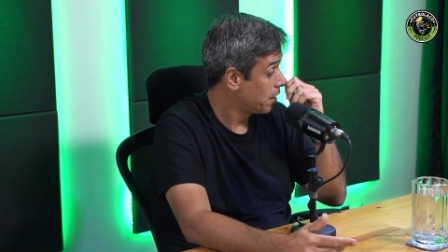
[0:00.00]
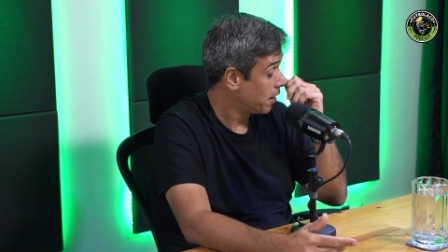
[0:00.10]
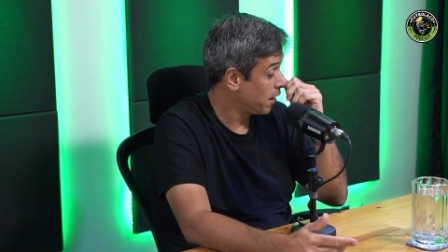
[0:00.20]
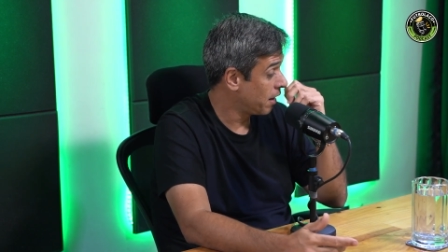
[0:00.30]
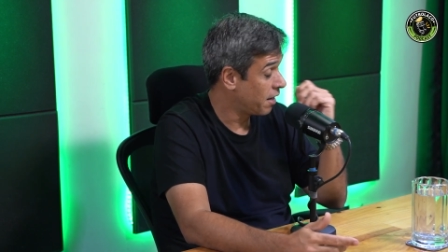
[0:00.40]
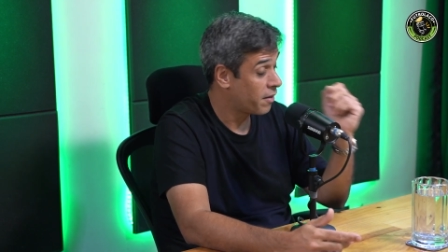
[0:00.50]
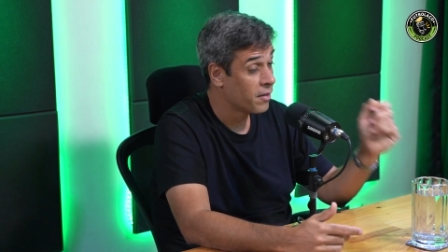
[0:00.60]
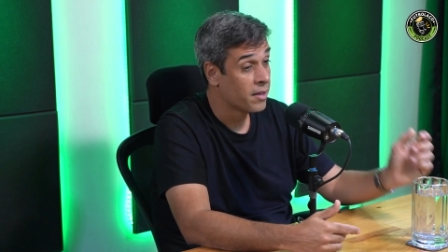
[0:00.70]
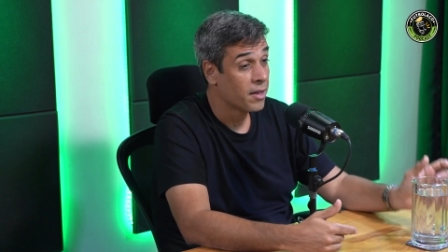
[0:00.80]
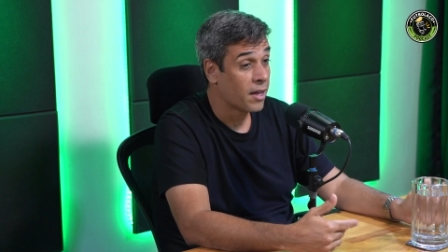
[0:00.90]
É,
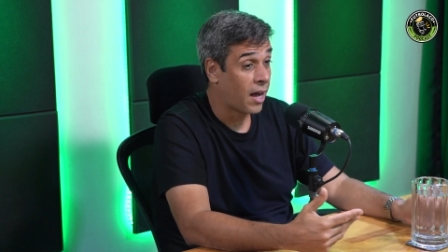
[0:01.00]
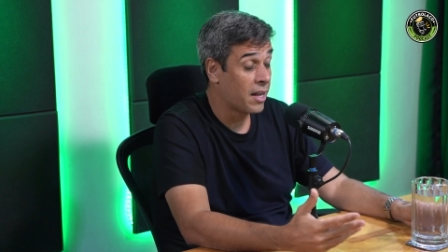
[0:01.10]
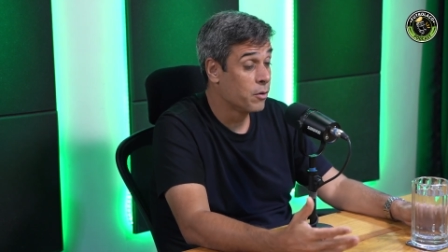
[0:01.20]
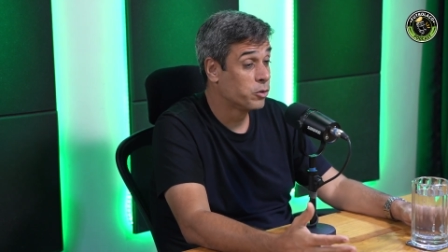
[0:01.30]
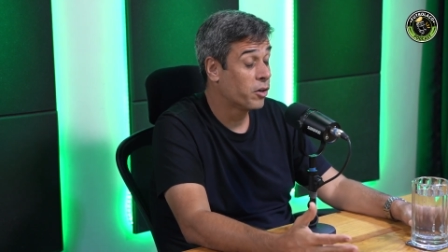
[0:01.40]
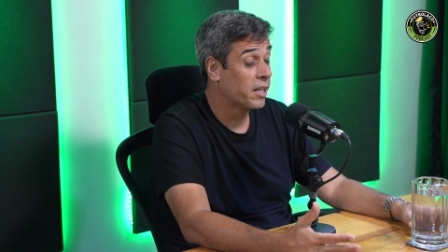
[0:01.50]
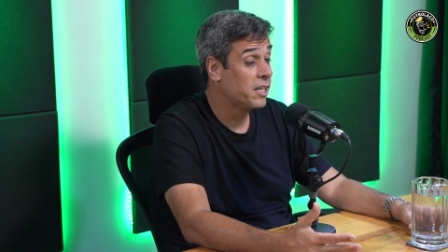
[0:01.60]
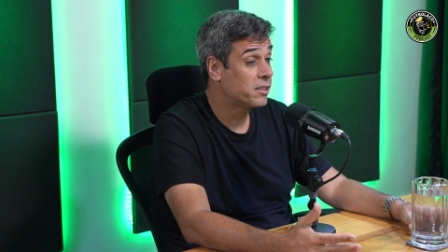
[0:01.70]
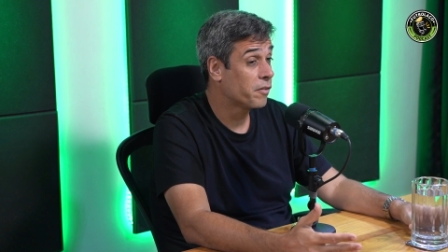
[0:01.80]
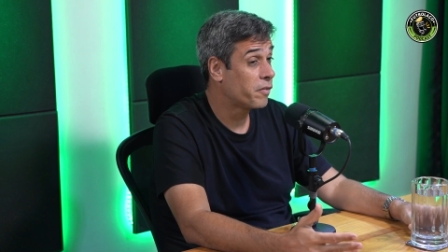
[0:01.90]
Ali o
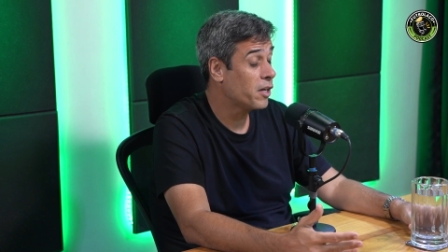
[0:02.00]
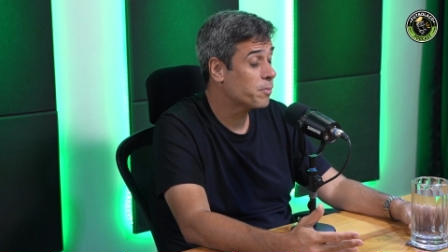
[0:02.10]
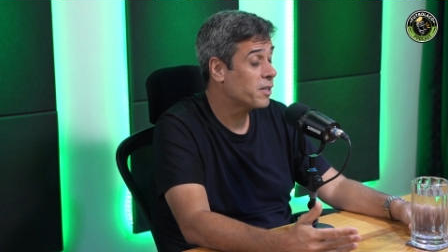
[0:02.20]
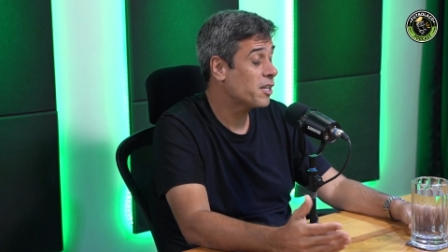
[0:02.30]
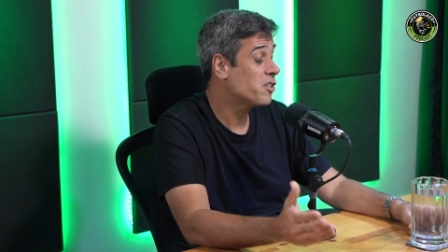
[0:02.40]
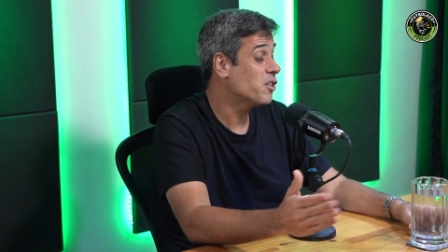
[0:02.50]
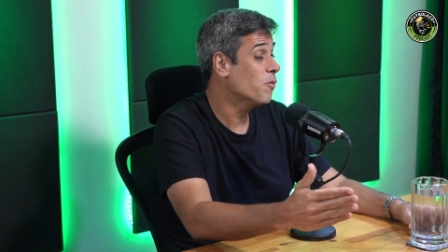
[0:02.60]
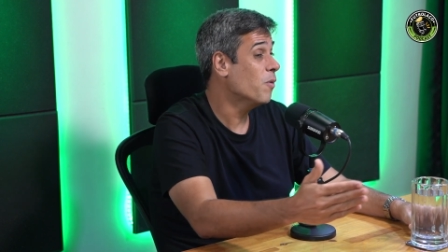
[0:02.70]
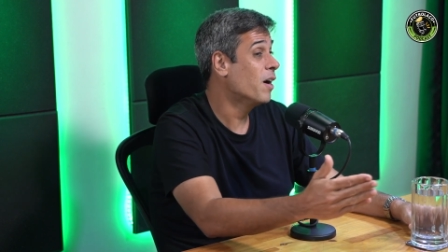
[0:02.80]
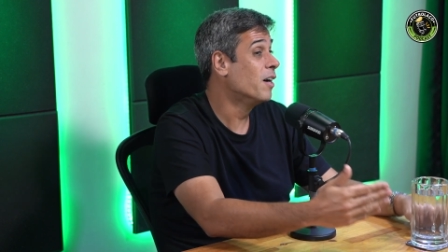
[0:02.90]
jornalista fez, porque ele já tinha
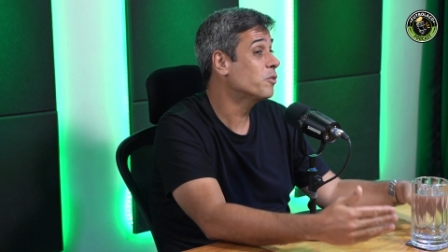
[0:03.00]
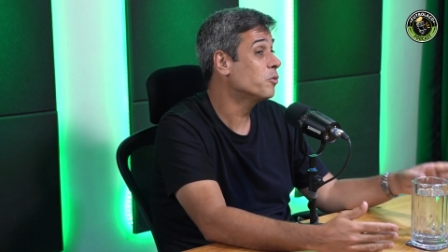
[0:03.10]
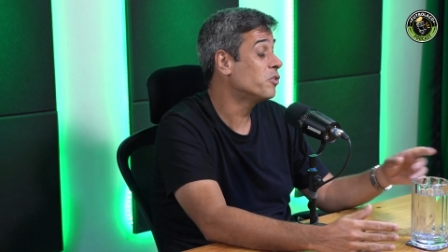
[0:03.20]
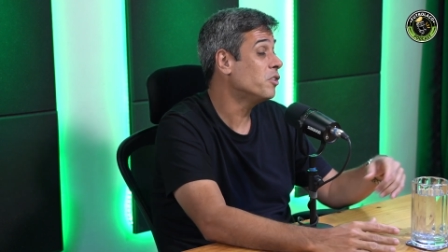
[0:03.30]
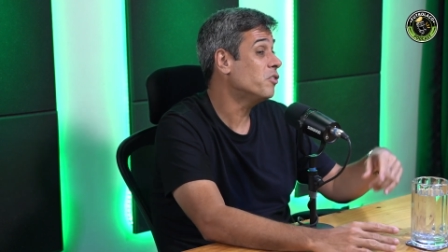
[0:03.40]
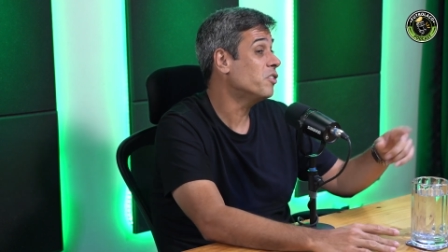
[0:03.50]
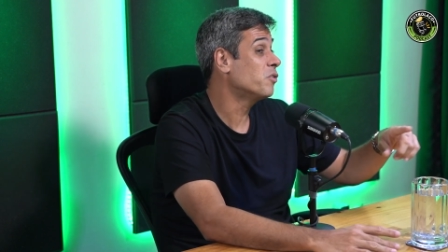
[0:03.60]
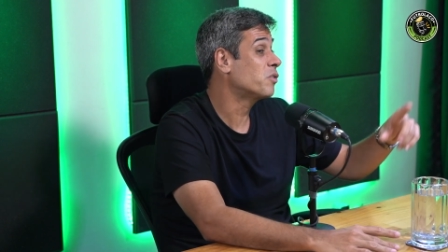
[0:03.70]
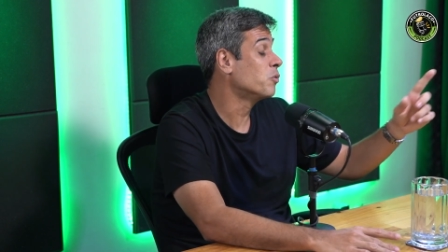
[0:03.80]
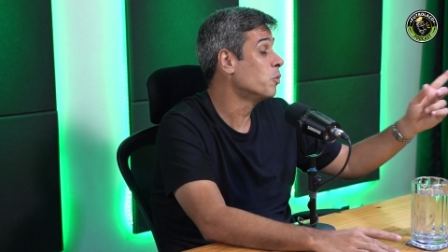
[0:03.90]
um rançozinho de
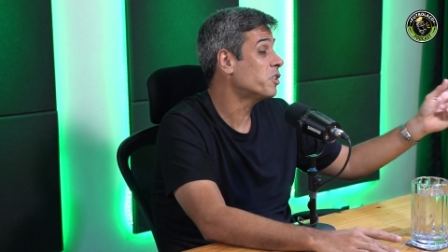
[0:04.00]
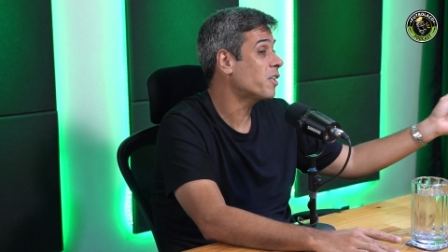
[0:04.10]
duas,